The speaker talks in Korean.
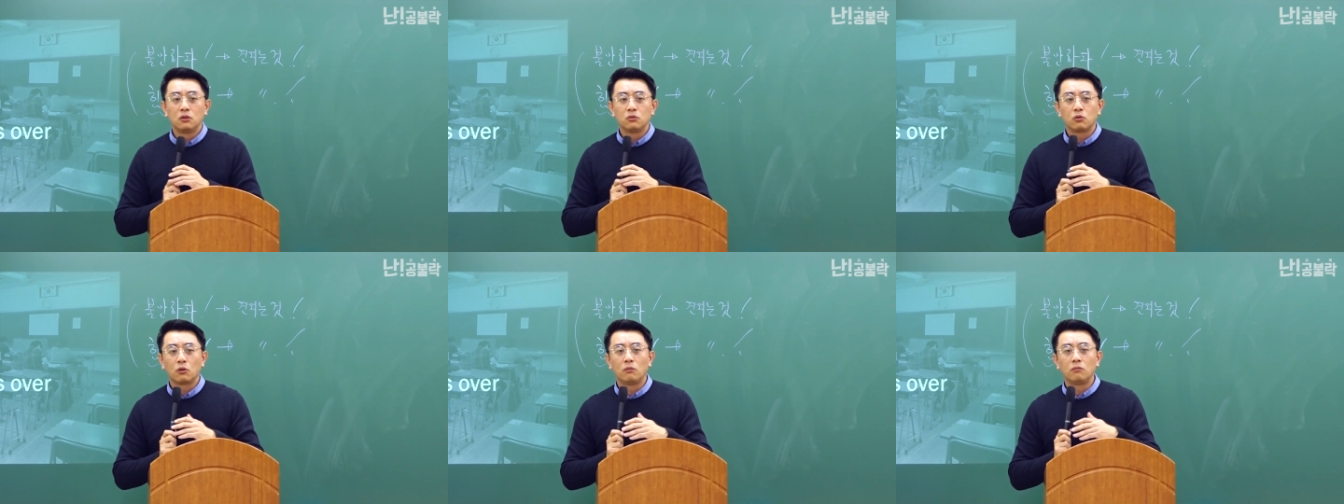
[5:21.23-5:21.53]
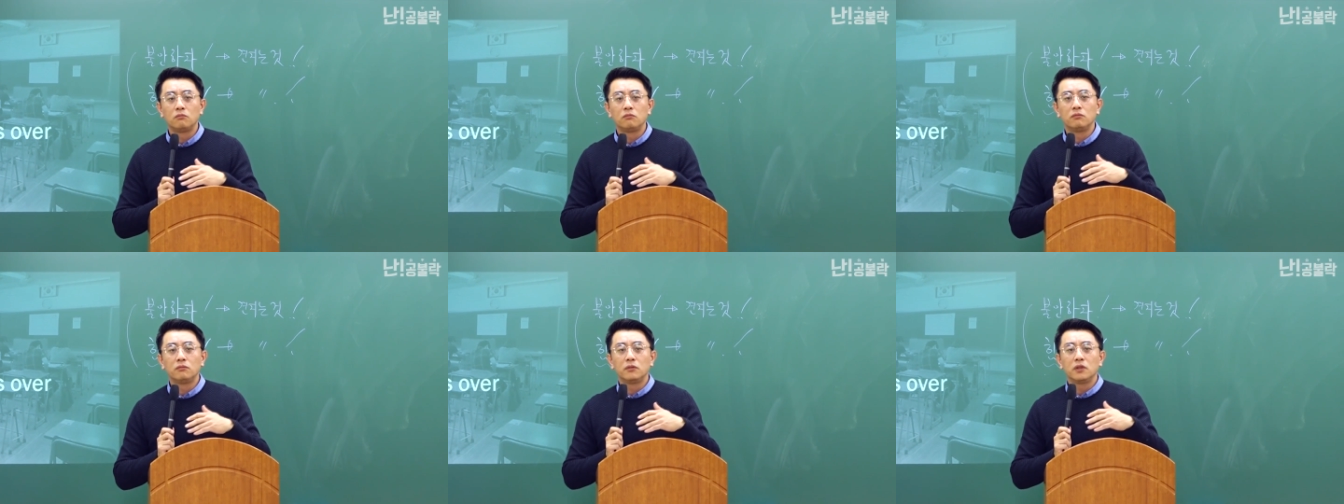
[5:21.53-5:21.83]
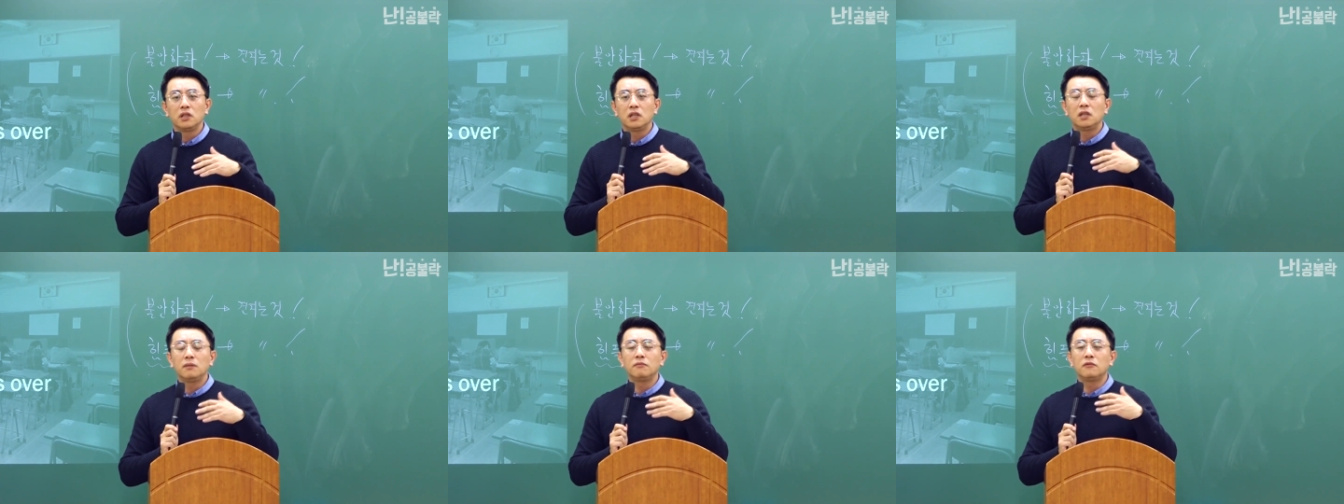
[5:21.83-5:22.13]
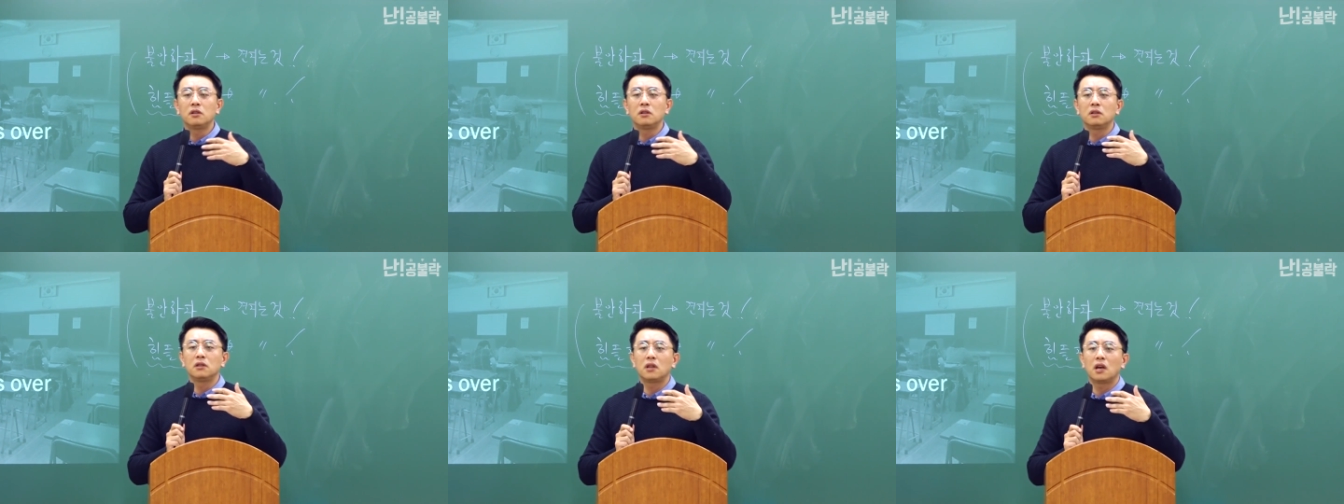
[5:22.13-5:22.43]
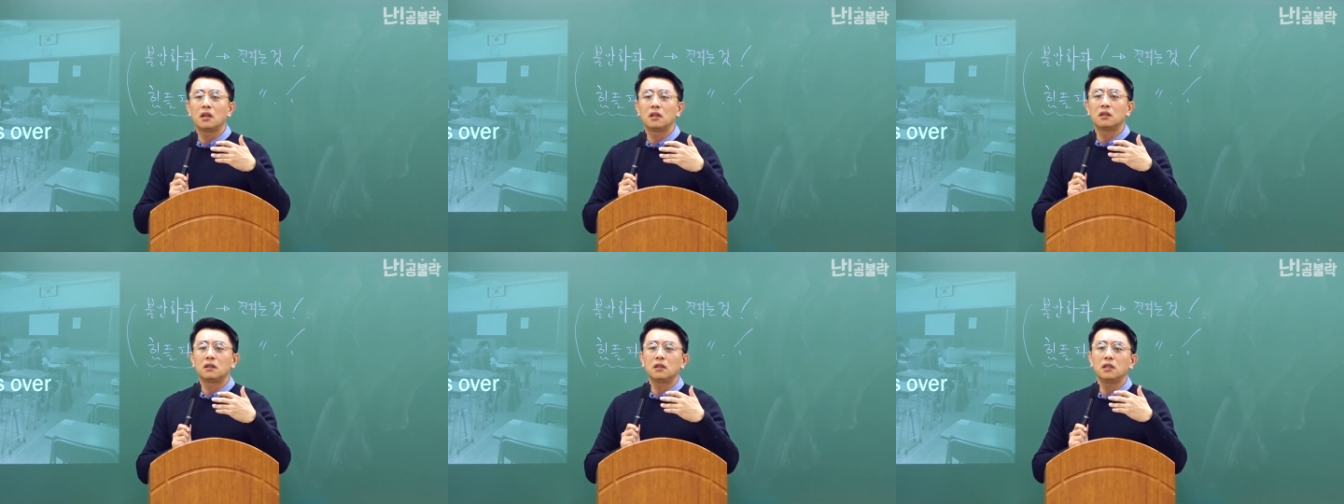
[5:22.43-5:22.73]
좀
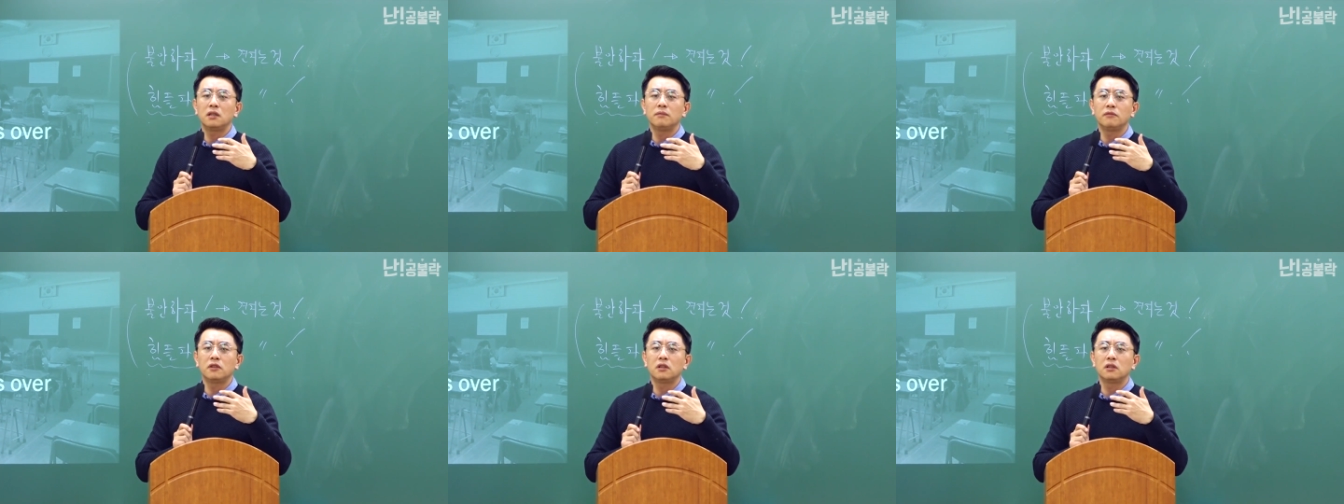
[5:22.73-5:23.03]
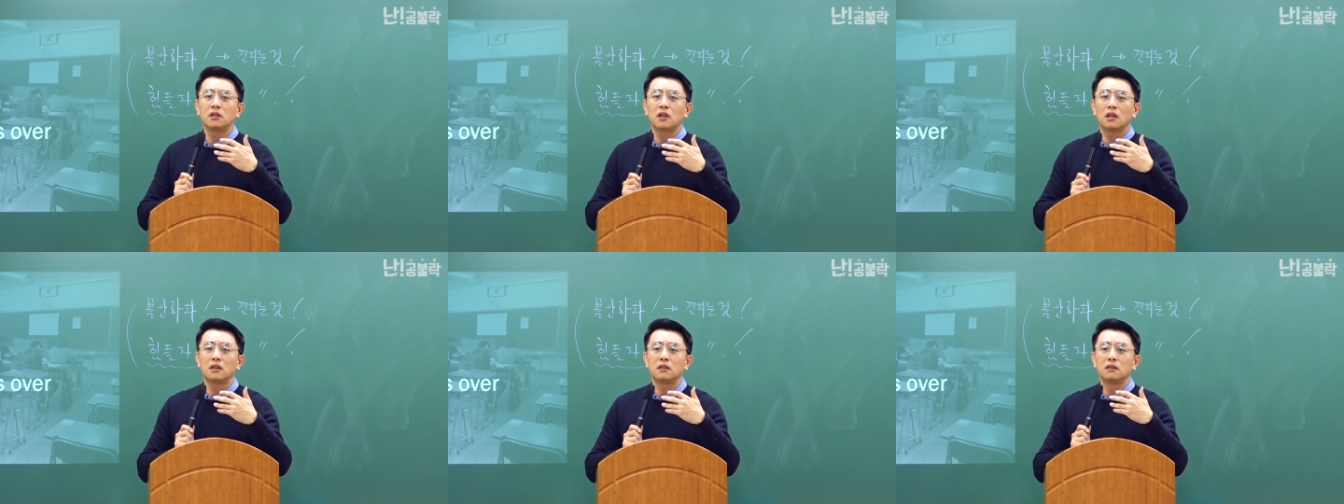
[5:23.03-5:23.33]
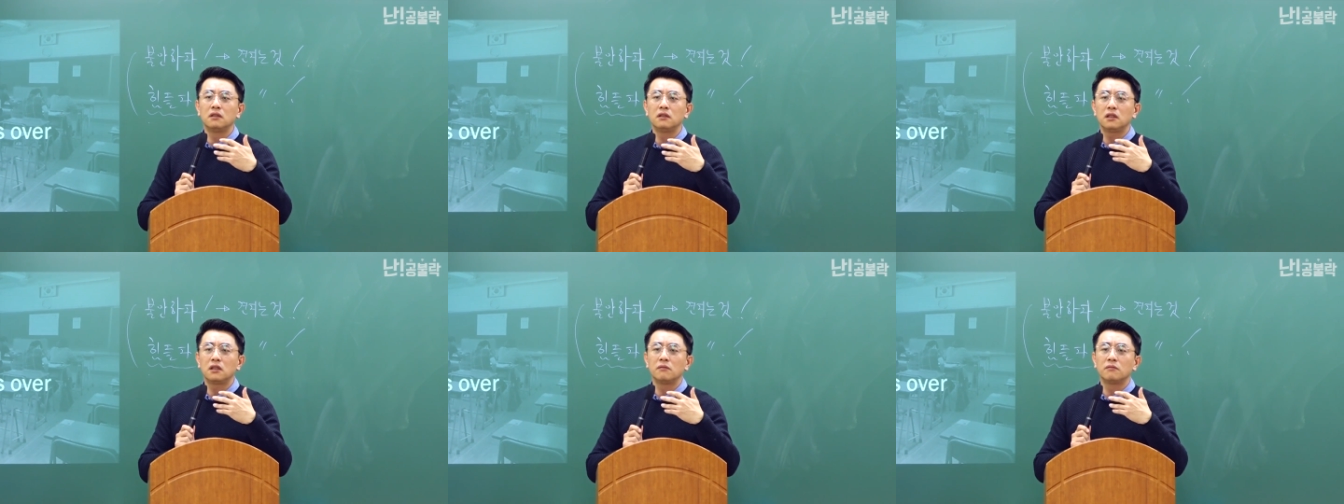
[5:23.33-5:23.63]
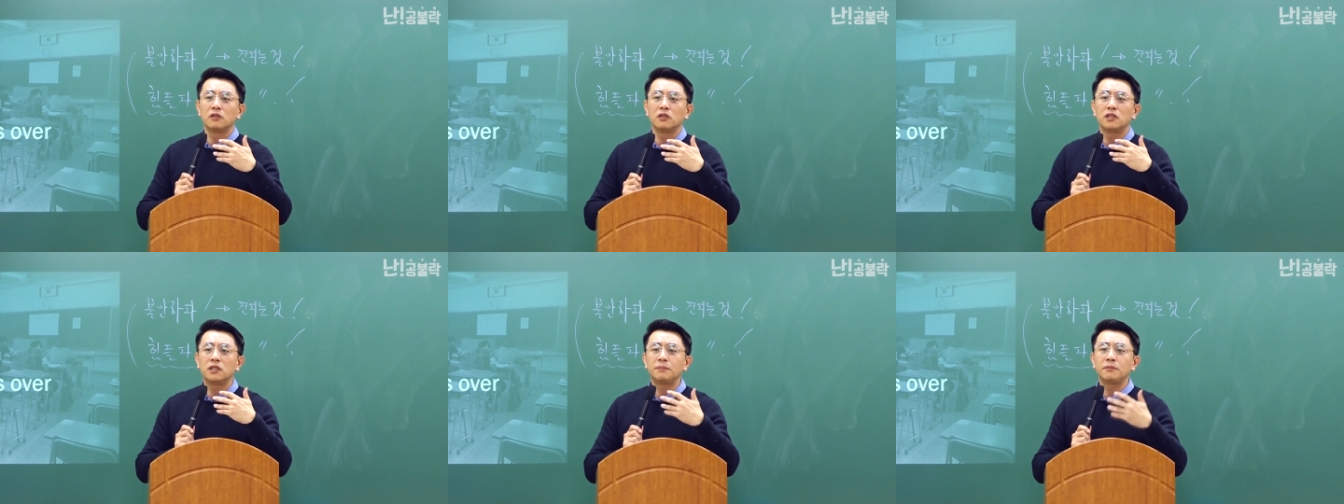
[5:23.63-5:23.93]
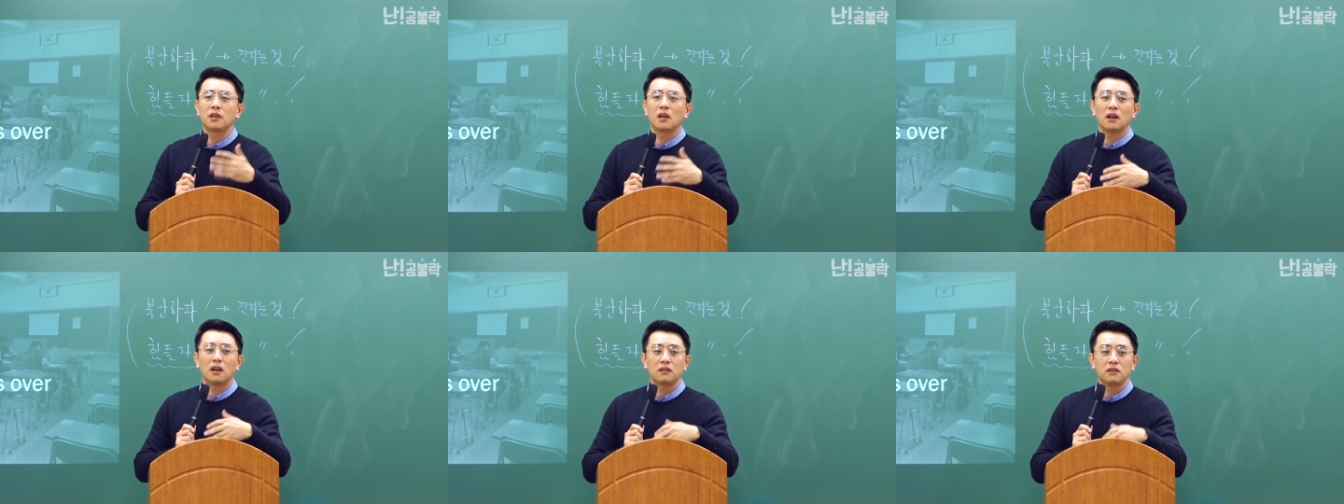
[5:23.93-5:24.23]
힘들다 힘들다는 느낌을
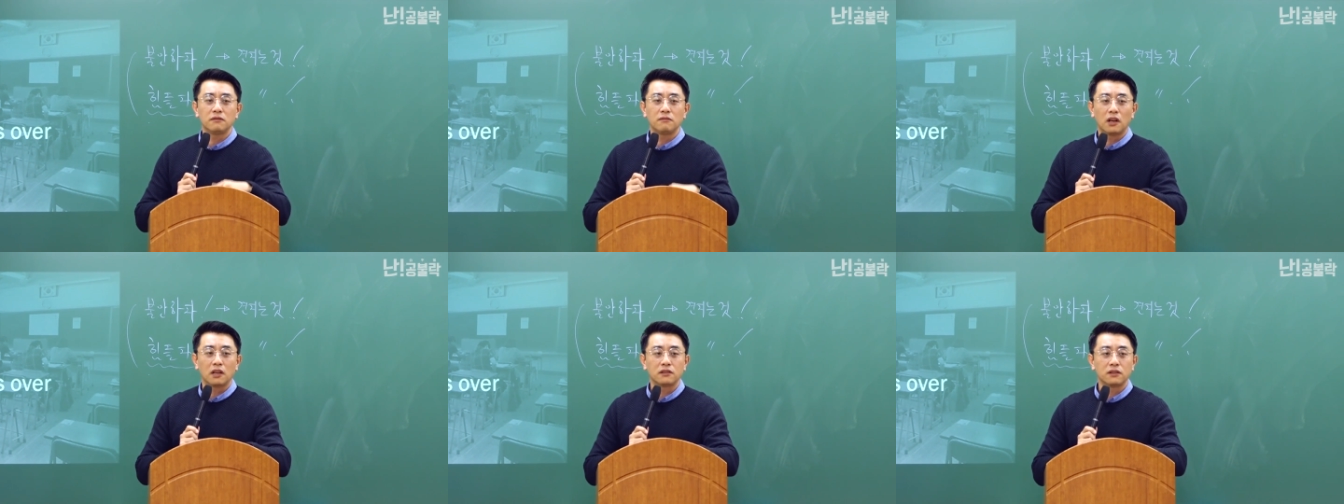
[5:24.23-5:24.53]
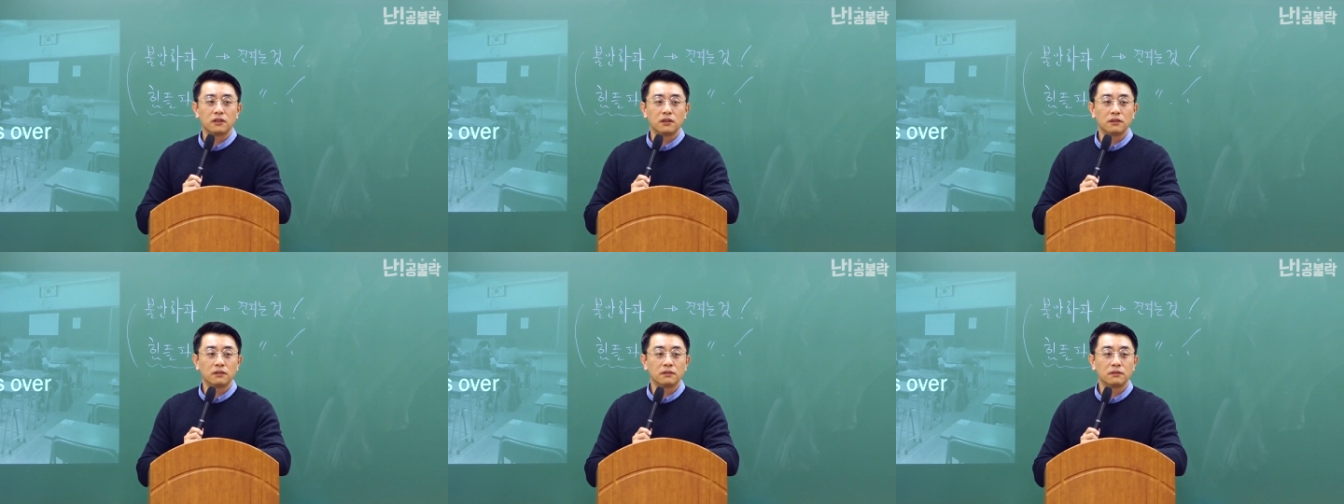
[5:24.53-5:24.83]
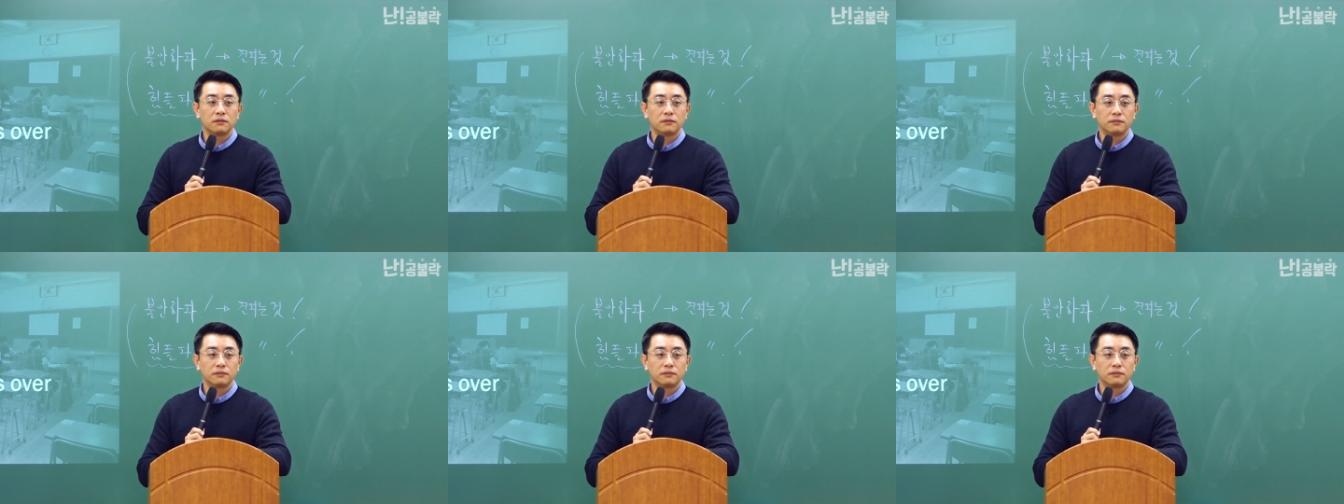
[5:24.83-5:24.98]
쉽게 갖지 마세요.